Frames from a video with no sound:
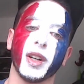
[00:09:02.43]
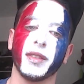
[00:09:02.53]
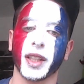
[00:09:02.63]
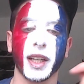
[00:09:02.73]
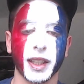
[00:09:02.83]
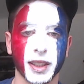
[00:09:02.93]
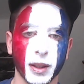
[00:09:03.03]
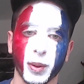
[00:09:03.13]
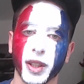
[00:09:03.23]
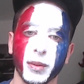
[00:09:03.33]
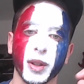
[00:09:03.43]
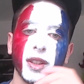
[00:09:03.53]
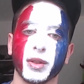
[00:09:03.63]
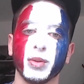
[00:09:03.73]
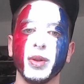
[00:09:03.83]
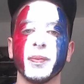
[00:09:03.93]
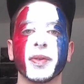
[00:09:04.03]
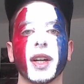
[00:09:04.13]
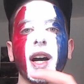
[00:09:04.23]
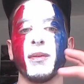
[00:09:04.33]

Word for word: avec la casquette Pokémon et tout, à